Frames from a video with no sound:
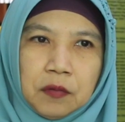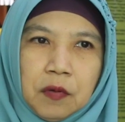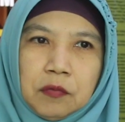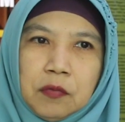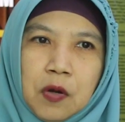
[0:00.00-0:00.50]

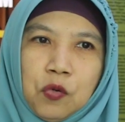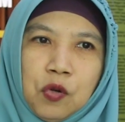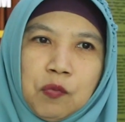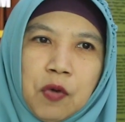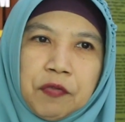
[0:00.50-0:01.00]
Wang
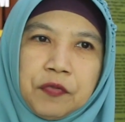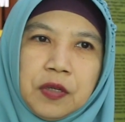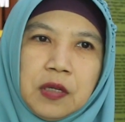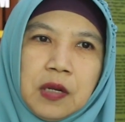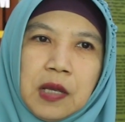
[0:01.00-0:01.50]
wahul
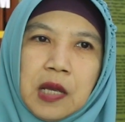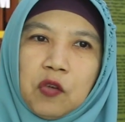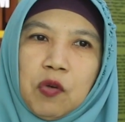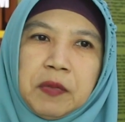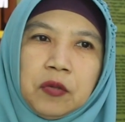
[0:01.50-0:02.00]
muafiq ila
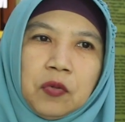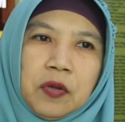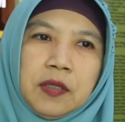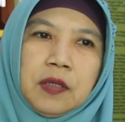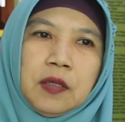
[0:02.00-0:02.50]
akwamit
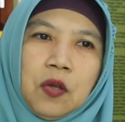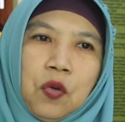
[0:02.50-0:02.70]
tariq.